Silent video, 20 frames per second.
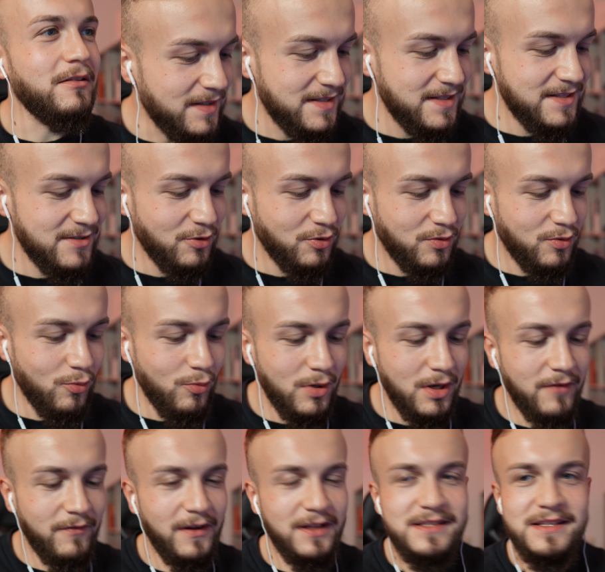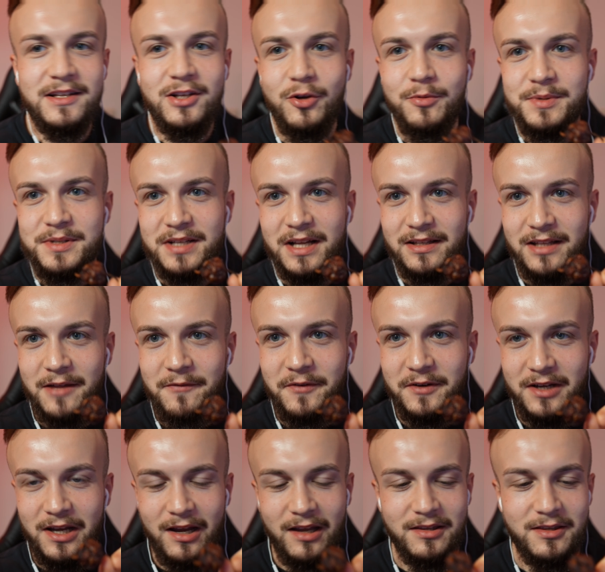Die sind so dunkel, weil sie, glaube ich, halt
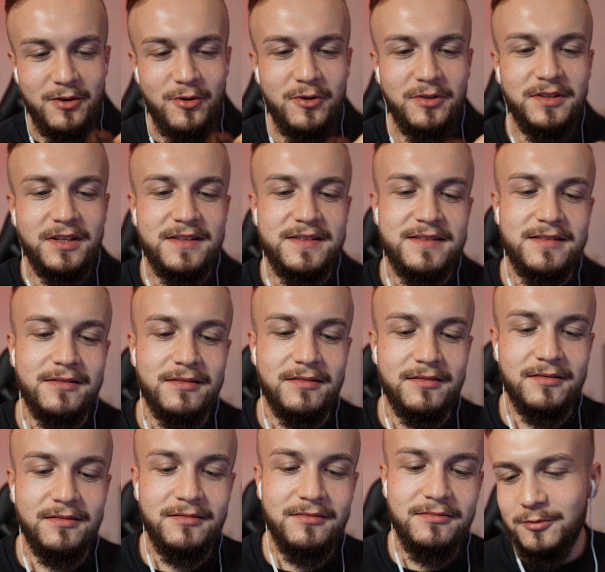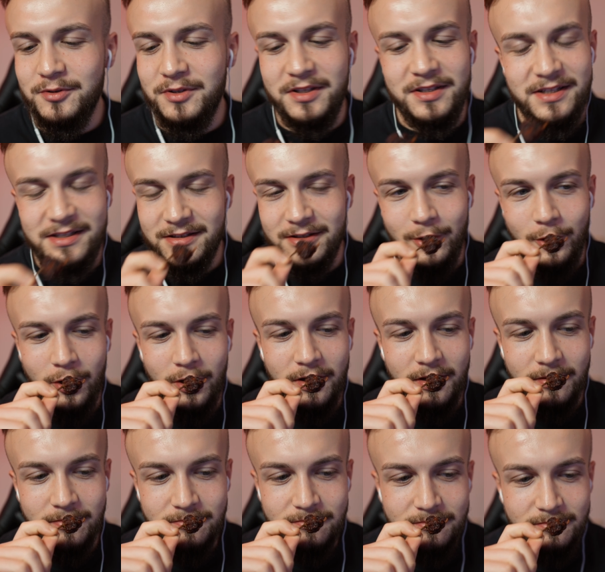einfach getrocknet sind, ne? Und die riechen nach
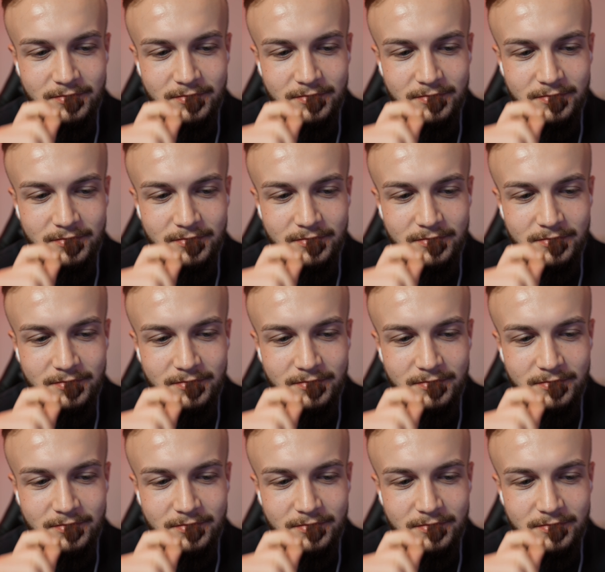Hölle.